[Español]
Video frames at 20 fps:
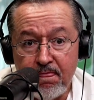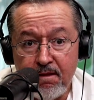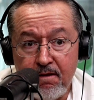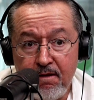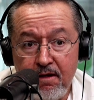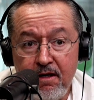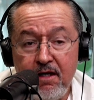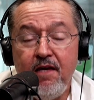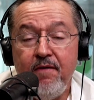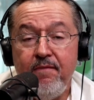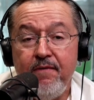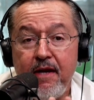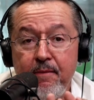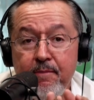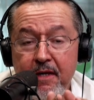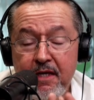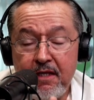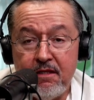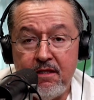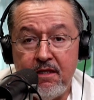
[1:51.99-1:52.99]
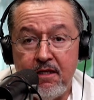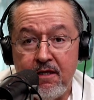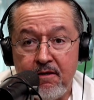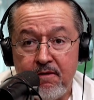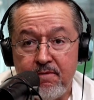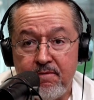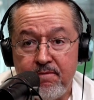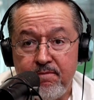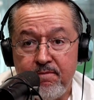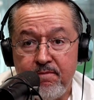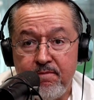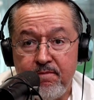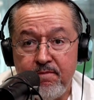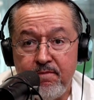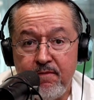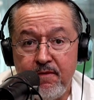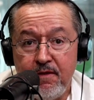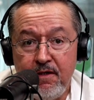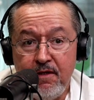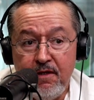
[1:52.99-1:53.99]
libremente,
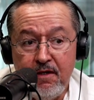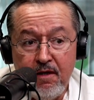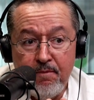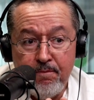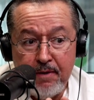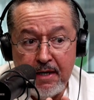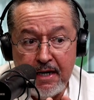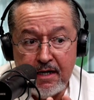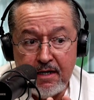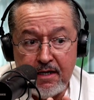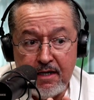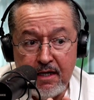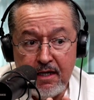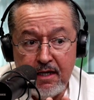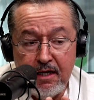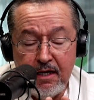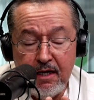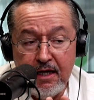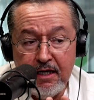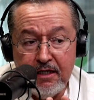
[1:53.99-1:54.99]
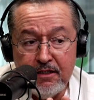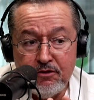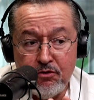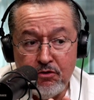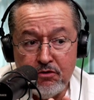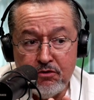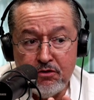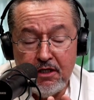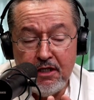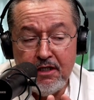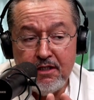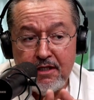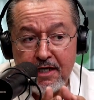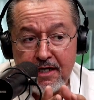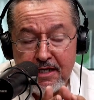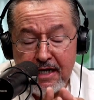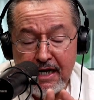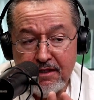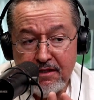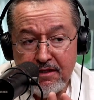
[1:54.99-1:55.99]
para que estos
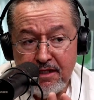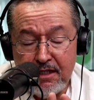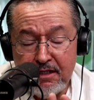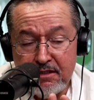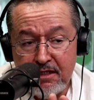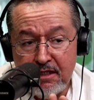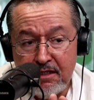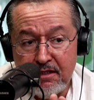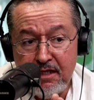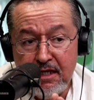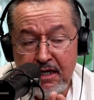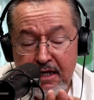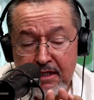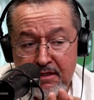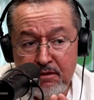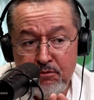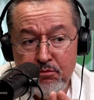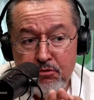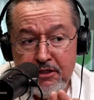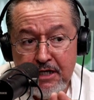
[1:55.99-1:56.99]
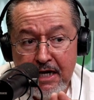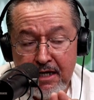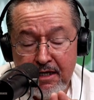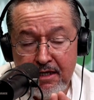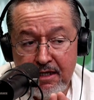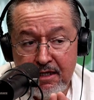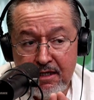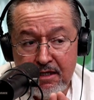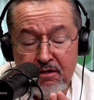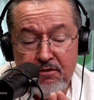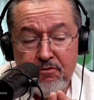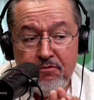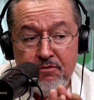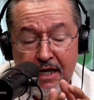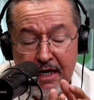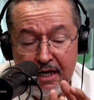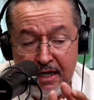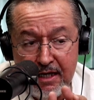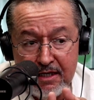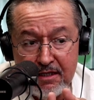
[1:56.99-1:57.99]
integrantes de la tribu Yaqui,
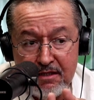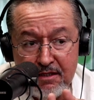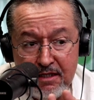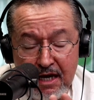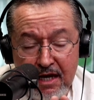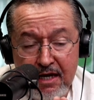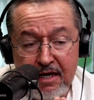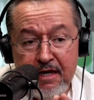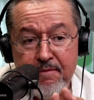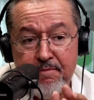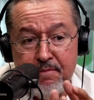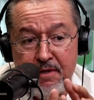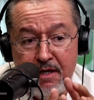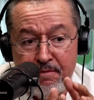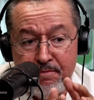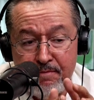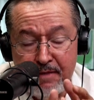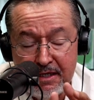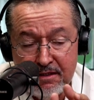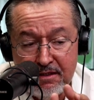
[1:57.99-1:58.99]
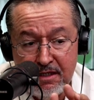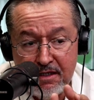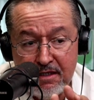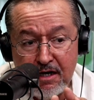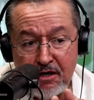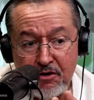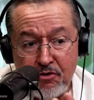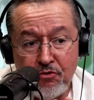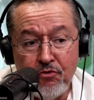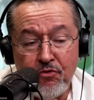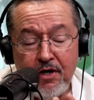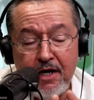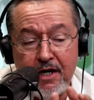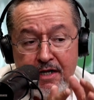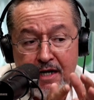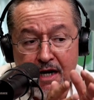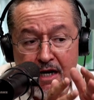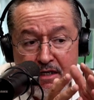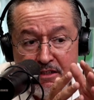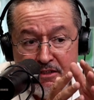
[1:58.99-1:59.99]
una etnia emblemática con una
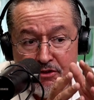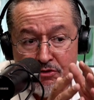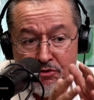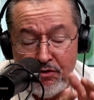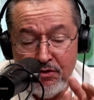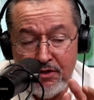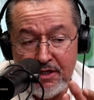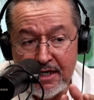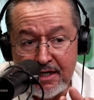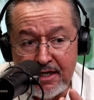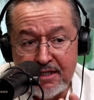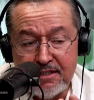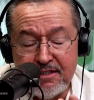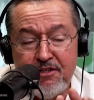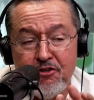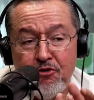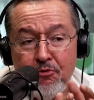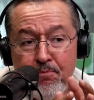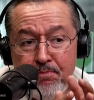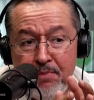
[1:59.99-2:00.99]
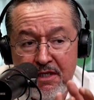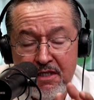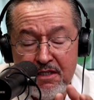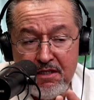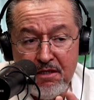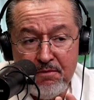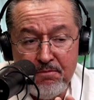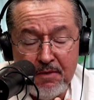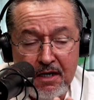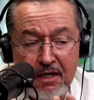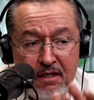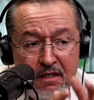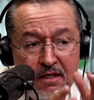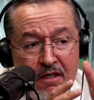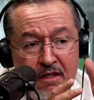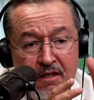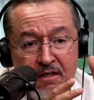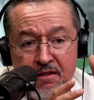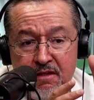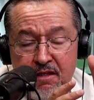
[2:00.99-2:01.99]
gran historia que ha sido víctima
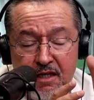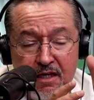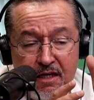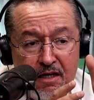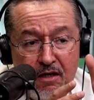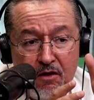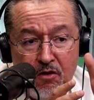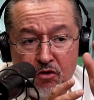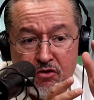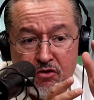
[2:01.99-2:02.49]
de los